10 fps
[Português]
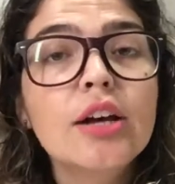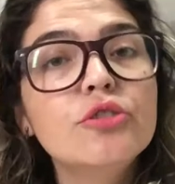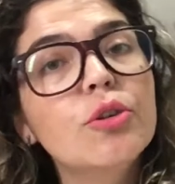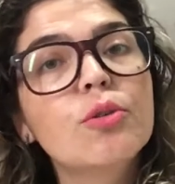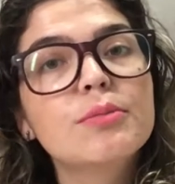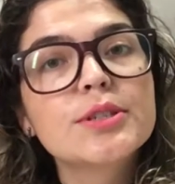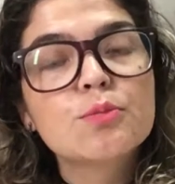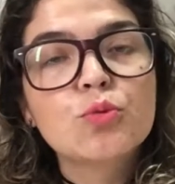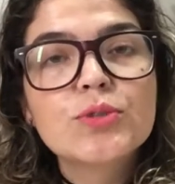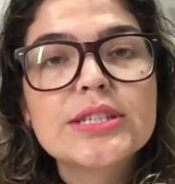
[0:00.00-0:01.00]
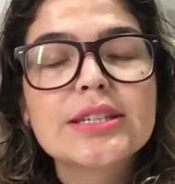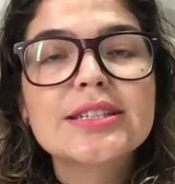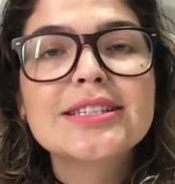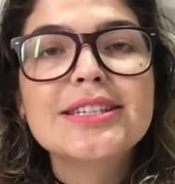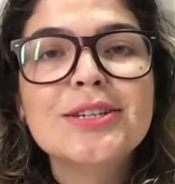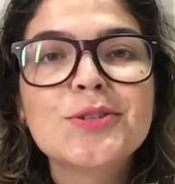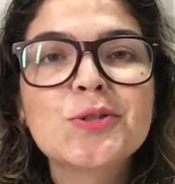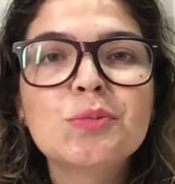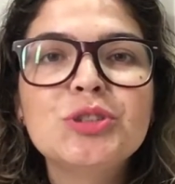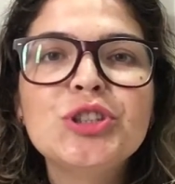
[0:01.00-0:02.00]
de algumas músicas e
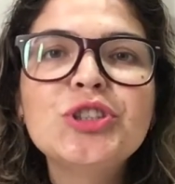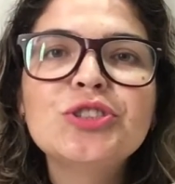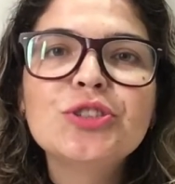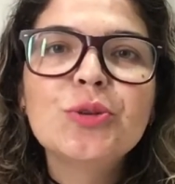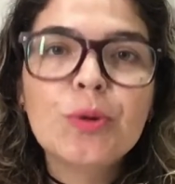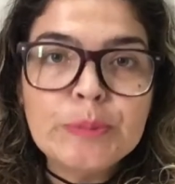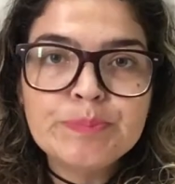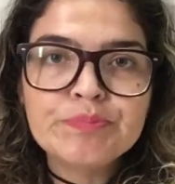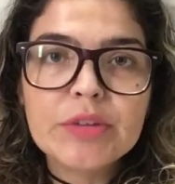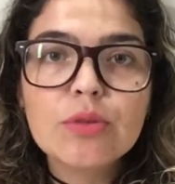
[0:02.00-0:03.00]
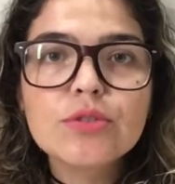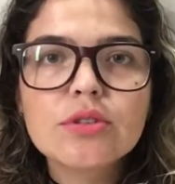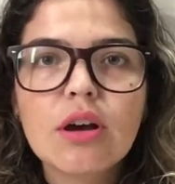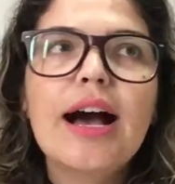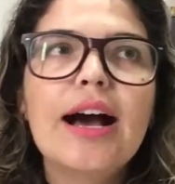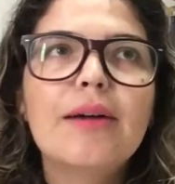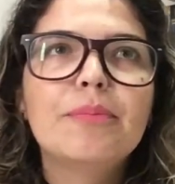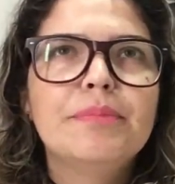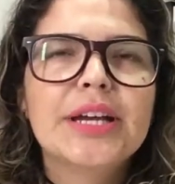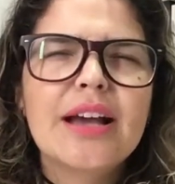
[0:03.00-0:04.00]
isso me instigou não só a
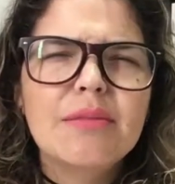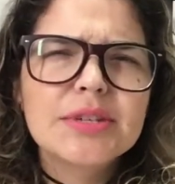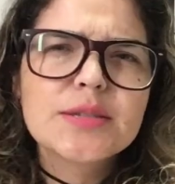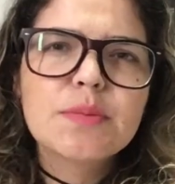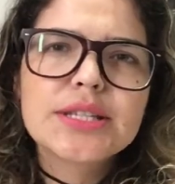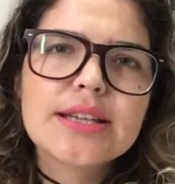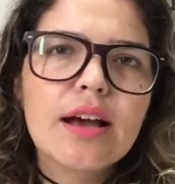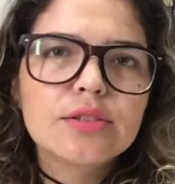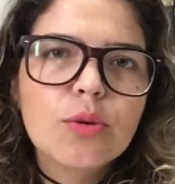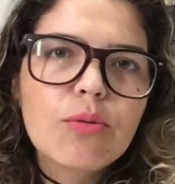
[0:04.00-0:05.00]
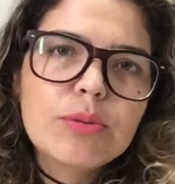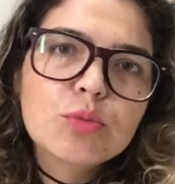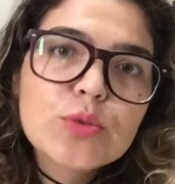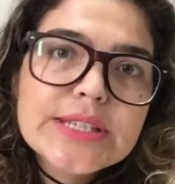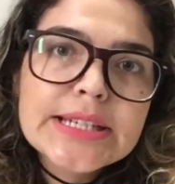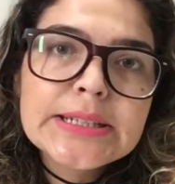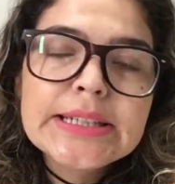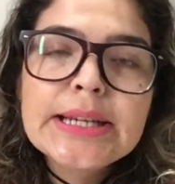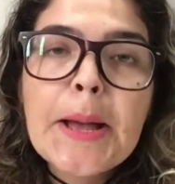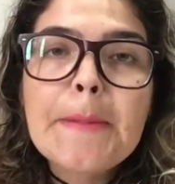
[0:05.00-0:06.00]
pegar mais pesado com a música,
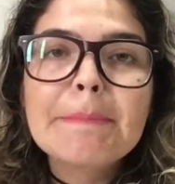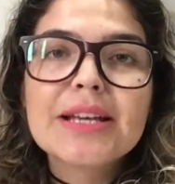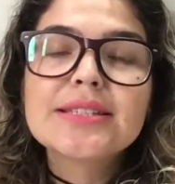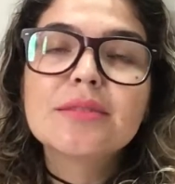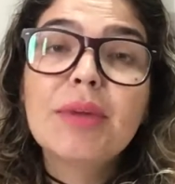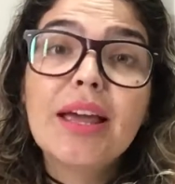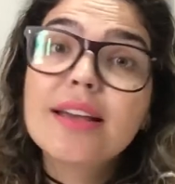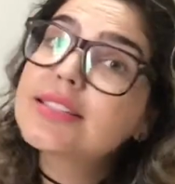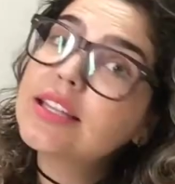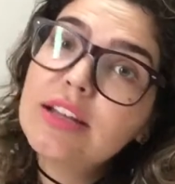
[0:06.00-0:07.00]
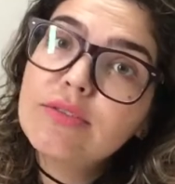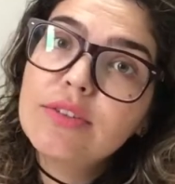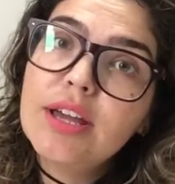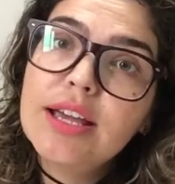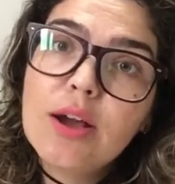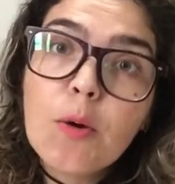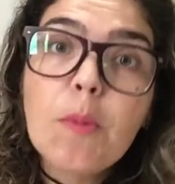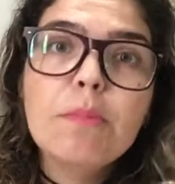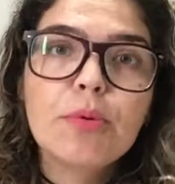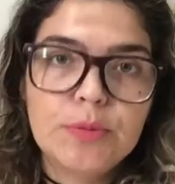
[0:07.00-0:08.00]
mas também a é escrever e a
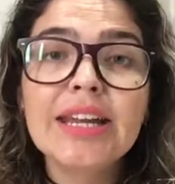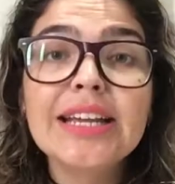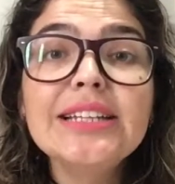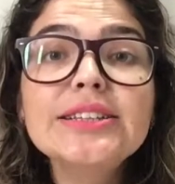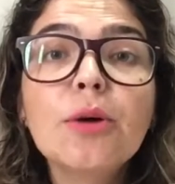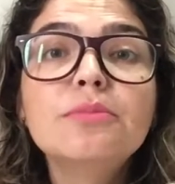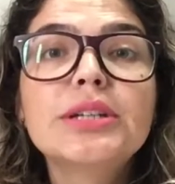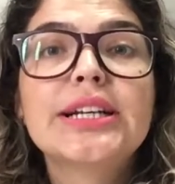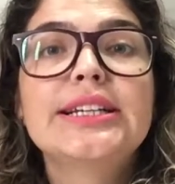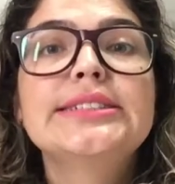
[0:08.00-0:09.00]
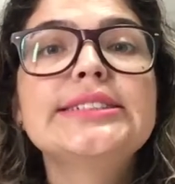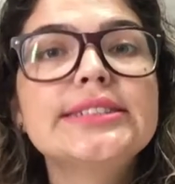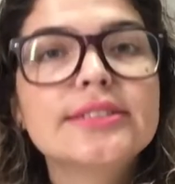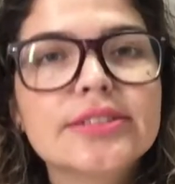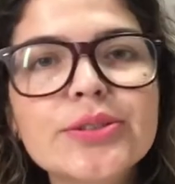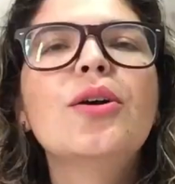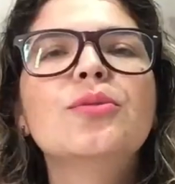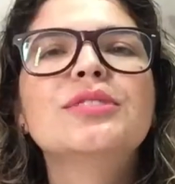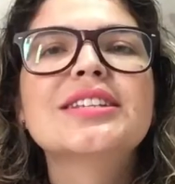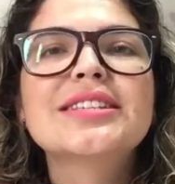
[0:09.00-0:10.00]
compor. Então, para este ano,
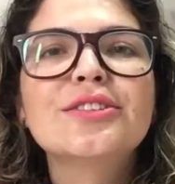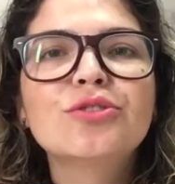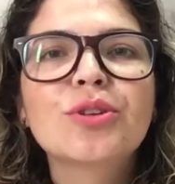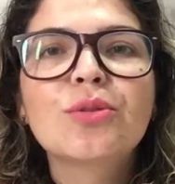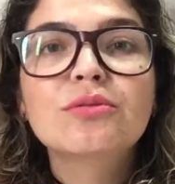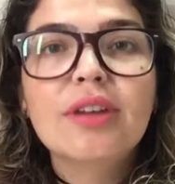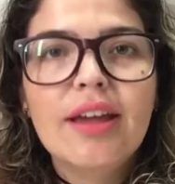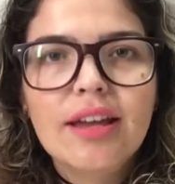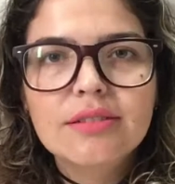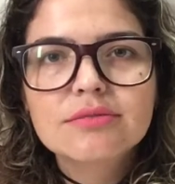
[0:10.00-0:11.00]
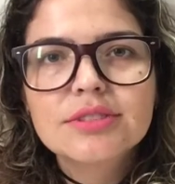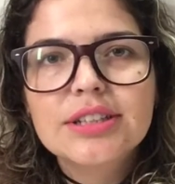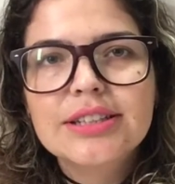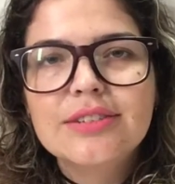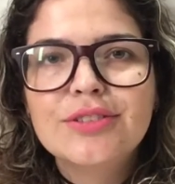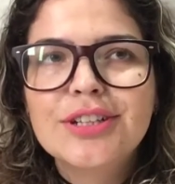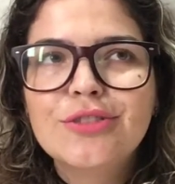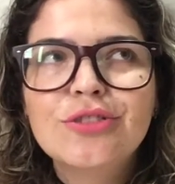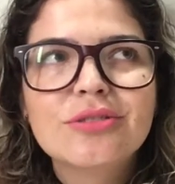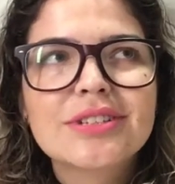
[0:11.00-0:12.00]
um desejo que eu tenho, que na
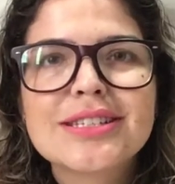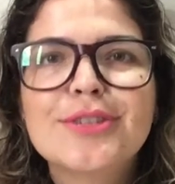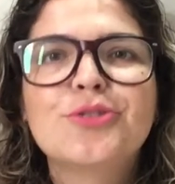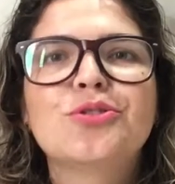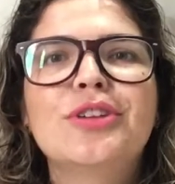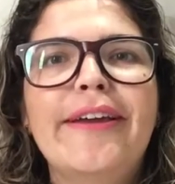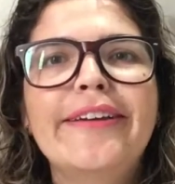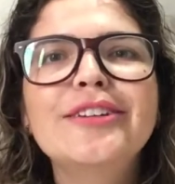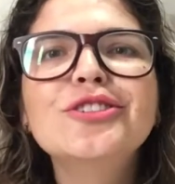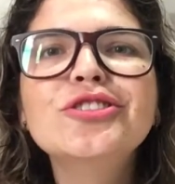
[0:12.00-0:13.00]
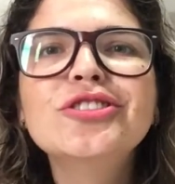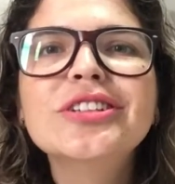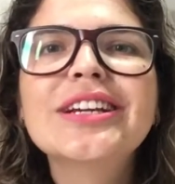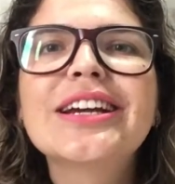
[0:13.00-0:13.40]
verdade é um desejo desde